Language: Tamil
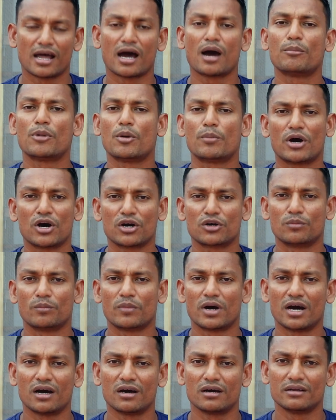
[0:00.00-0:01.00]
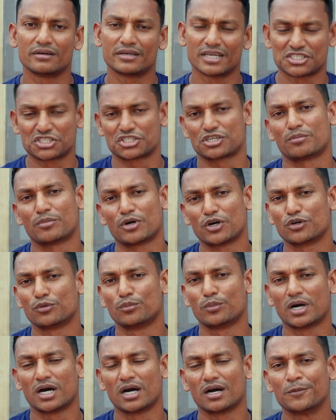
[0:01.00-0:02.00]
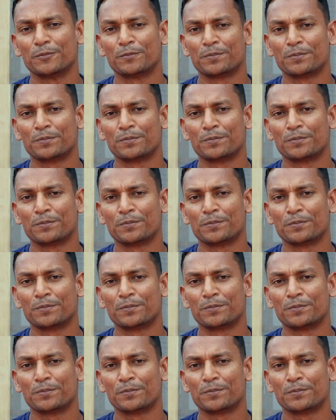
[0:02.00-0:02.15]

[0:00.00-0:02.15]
லாபமாகுமா நஷ்டமாகுமா